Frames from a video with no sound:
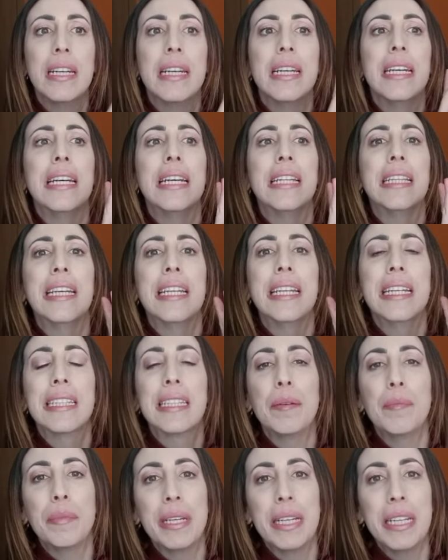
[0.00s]
y tiene
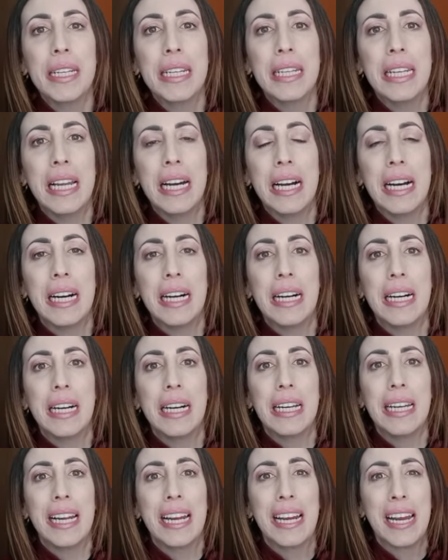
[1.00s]
también
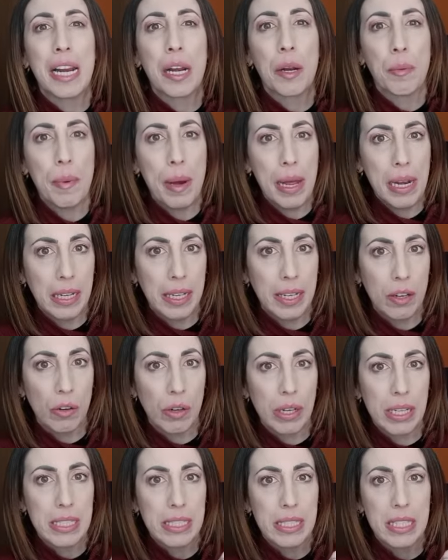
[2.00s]
la herbal, creo
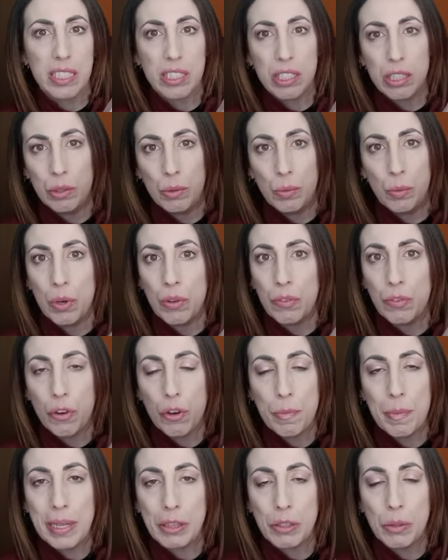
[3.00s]
que es, que es como el
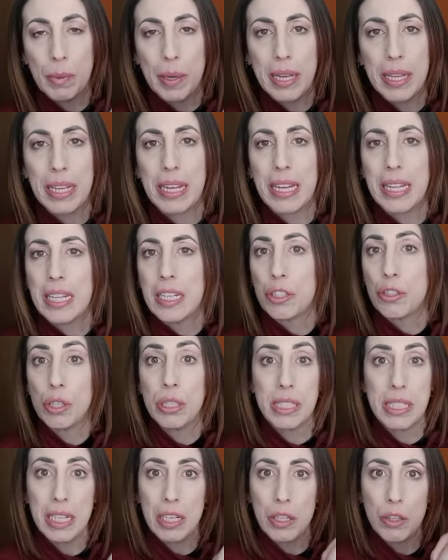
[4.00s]
formato verde, que de hecho han
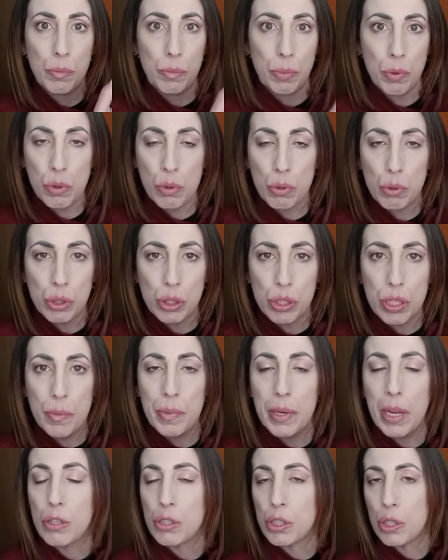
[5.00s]
salido en productos
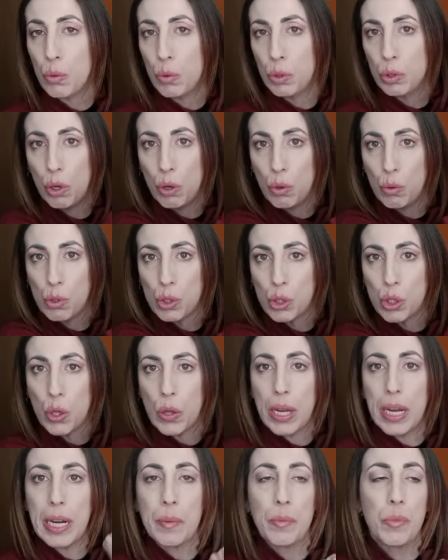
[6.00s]
terminados. Si encuentro algunos, lo
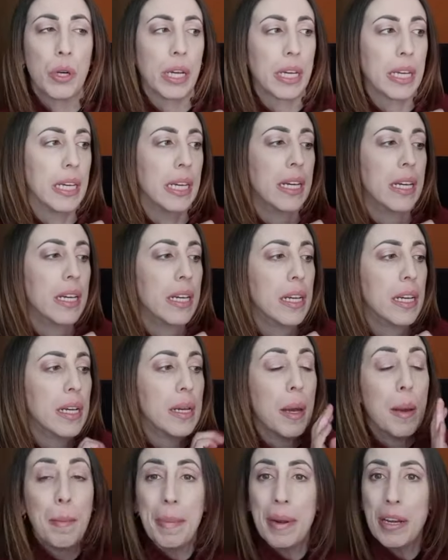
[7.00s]
dejaré por aquí.
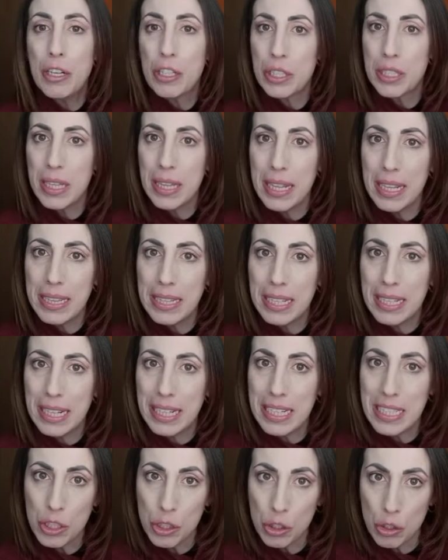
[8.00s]
Pero esta de
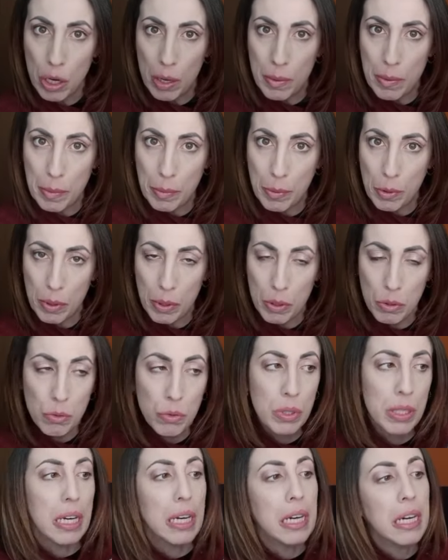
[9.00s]
anticaris no la había probado
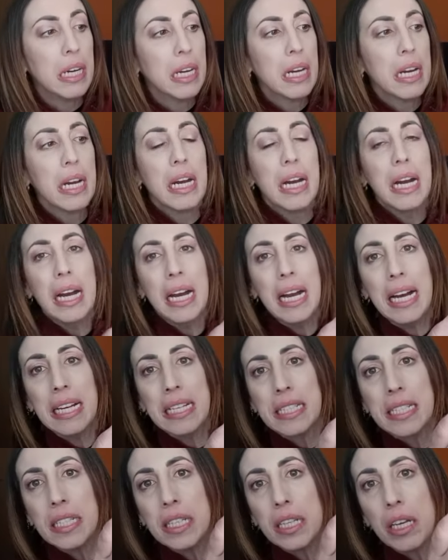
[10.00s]
nunca.
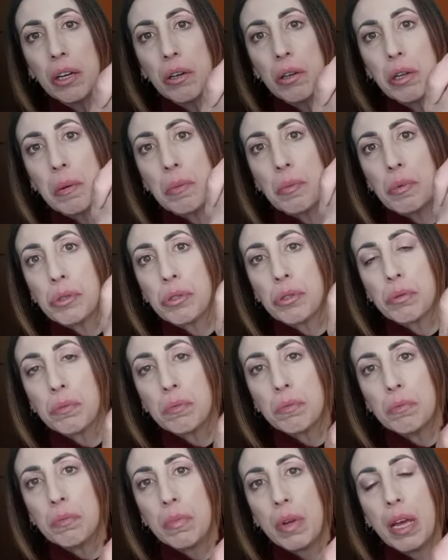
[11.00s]
Así que, oye, pues
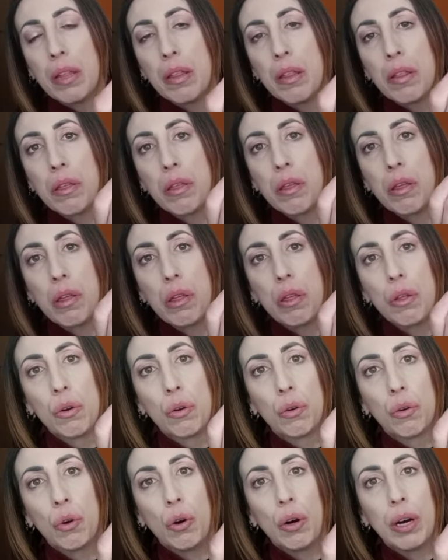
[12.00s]
he
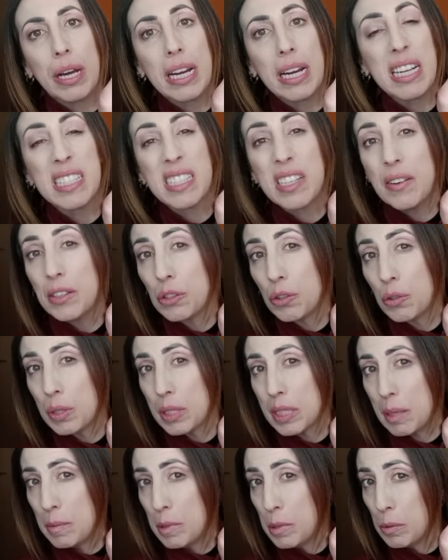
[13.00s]
decidido cogerla. Estaban
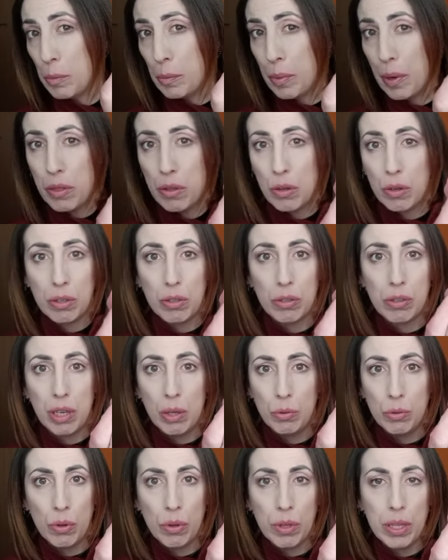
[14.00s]
todas al mismo precio, creo que a
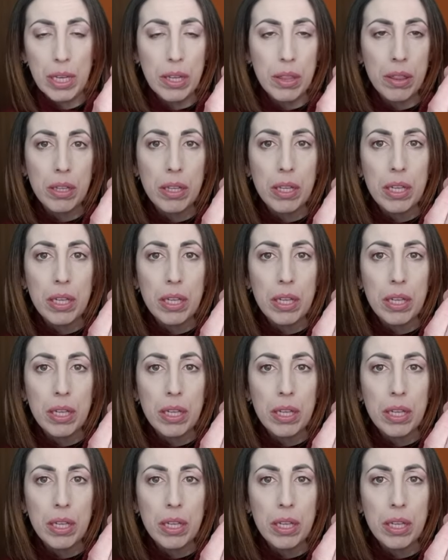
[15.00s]
1,10.